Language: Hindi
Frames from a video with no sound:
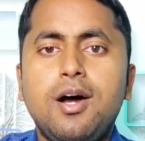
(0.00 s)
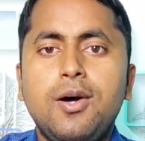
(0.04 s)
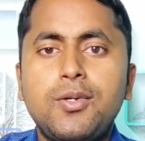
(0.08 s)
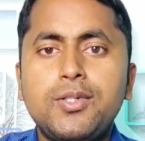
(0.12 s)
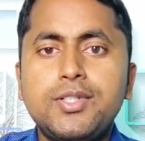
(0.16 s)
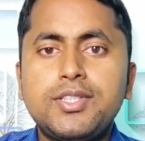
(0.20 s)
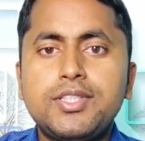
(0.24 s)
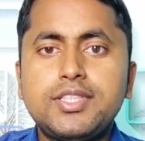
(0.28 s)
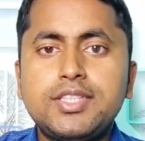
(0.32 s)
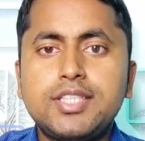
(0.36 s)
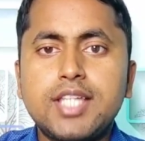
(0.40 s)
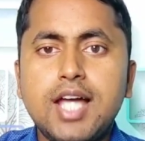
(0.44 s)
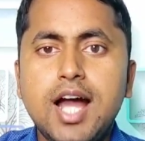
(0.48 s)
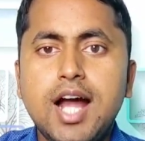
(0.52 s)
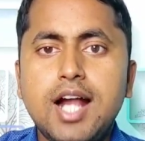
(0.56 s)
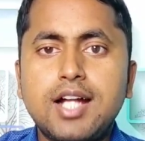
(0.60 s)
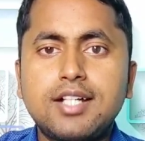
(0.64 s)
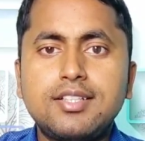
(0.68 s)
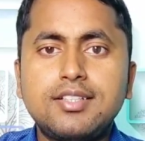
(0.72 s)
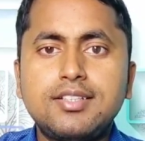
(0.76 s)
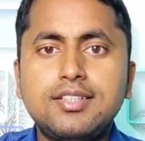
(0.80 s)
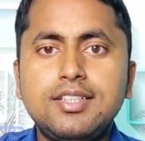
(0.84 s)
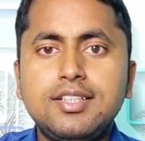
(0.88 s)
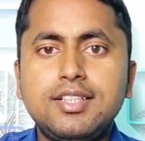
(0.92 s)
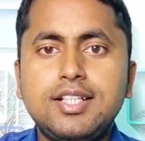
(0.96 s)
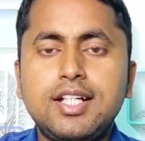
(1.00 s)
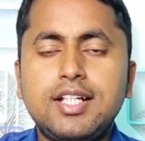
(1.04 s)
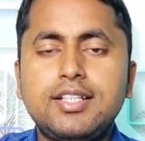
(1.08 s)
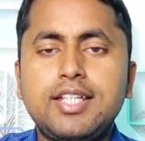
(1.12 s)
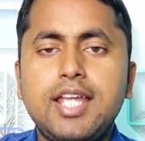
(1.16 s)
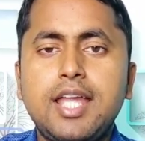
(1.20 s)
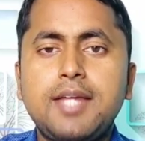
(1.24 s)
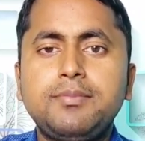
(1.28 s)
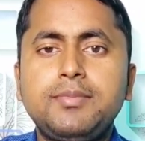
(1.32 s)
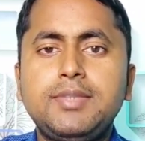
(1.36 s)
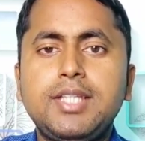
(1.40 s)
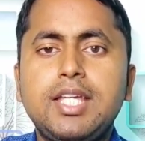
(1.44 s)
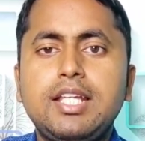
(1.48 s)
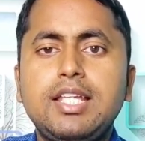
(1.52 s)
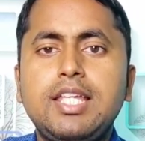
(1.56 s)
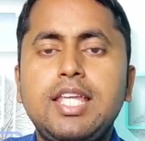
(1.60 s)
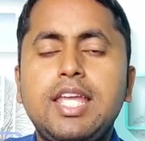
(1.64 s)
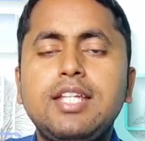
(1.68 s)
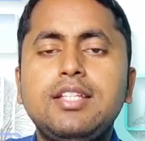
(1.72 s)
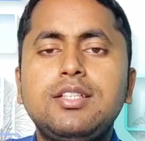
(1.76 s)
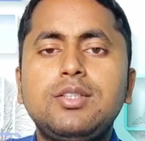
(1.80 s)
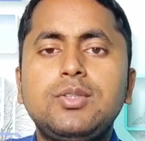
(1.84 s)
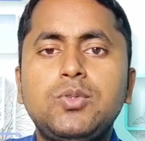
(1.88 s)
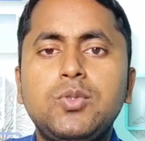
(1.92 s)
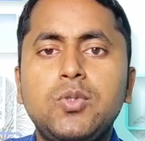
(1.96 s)
और 60 दिन का टाइम दिया गया
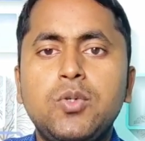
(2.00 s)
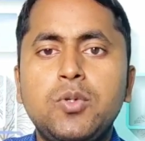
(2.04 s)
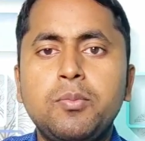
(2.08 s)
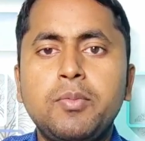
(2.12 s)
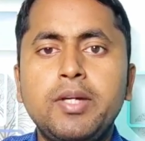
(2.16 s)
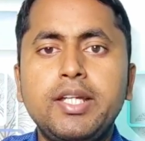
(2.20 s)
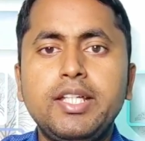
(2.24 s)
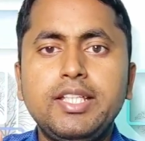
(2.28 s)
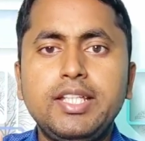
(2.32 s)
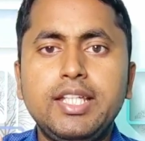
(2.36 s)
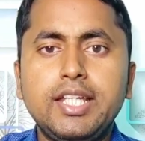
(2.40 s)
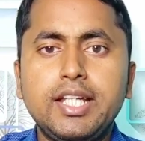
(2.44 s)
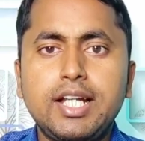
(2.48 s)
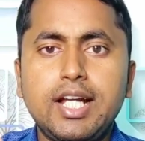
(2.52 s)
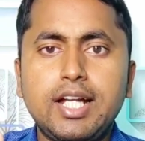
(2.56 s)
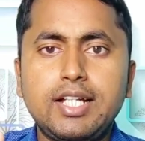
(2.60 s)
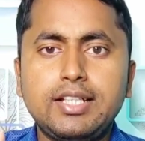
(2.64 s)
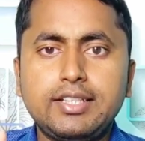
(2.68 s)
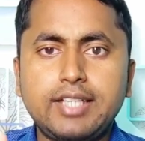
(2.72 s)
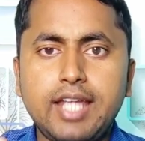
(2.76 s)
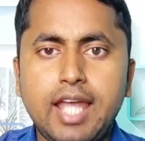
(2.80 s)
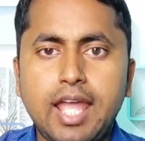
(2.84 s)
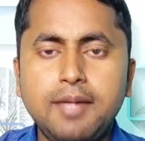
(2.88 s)
यानी दो महीने का